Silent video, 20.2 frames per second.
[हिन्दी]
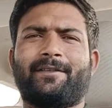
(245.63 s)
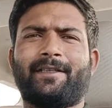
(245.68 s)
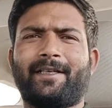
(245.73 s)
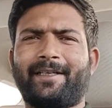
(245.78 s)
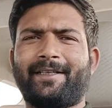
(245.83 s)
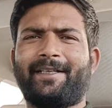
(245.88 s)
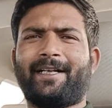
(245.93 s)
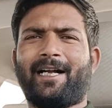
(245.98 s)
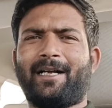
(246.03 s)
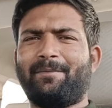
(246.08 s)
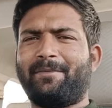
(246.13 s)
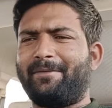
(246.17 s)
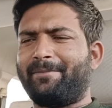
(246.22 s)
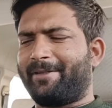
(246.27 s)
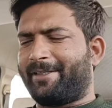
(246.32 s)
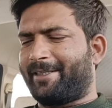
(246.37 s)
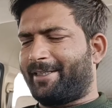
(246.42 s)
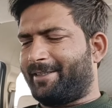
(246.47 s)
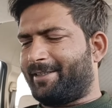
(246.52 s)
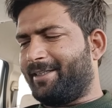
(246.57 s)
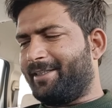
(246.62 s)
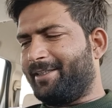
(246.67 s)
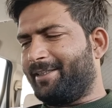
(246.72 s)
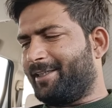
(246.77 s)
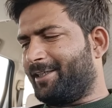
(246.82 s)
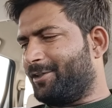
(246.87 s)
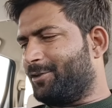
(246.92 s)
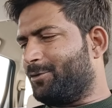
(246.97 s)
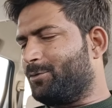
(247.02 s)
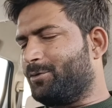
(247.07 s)
यही काम है मेरा डेली
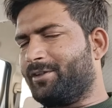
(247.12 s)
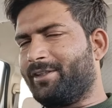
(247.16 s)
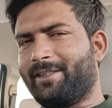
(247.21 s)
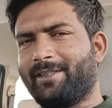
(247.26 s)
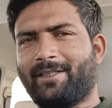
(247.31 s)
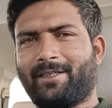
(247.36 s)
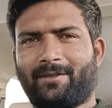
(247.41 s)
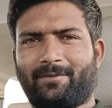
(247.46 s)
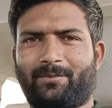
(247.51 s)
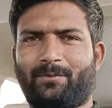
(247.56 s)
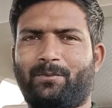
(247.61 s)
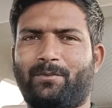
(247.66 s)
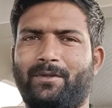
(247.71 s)
का ड्यूटी है ना